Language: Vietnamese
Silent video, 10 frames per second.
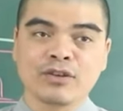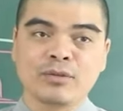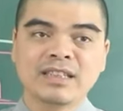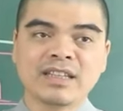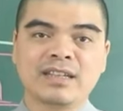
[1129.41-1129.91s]

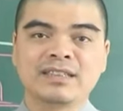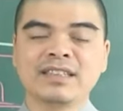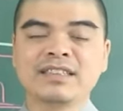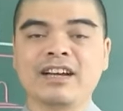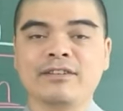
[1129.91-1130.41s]
Còn bây giờ
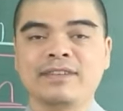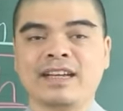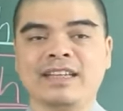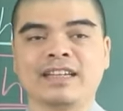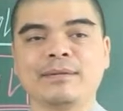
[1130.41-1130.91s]
xin chào
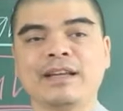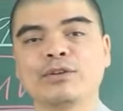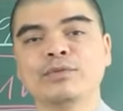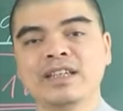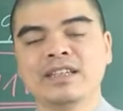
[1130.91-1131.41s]
và hẹn gặp lại
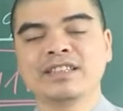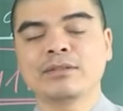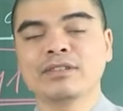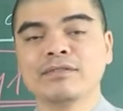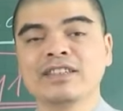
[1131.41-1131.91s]
quý vị
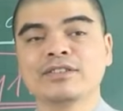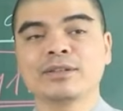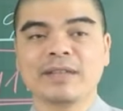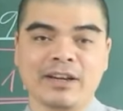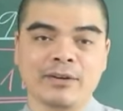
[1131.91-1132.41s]
trong những video
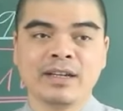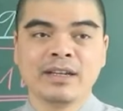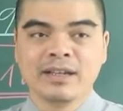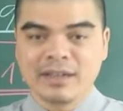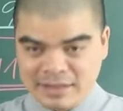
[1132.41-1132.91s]
tiếp theo.
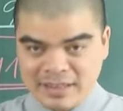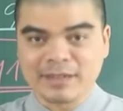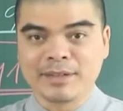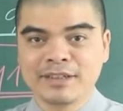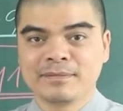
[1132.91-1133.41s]
À, xin
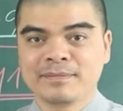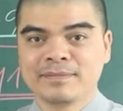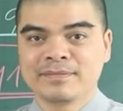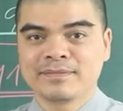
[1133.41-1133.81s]
cảm ơn.